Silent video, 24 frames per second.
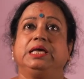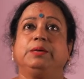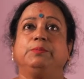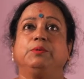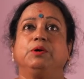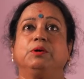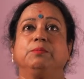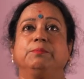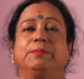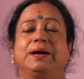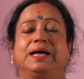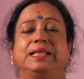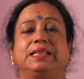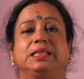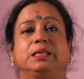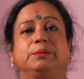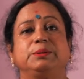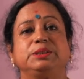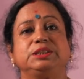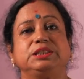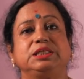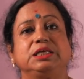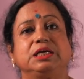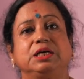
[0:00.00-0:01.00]
এবং
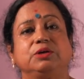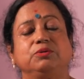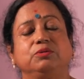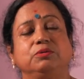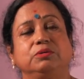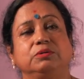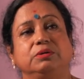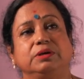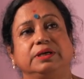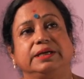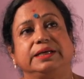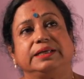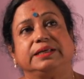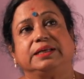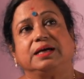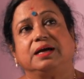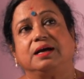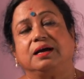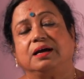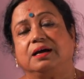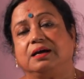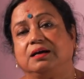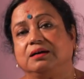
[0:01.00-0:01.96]
মালদাবাসী কেন এটা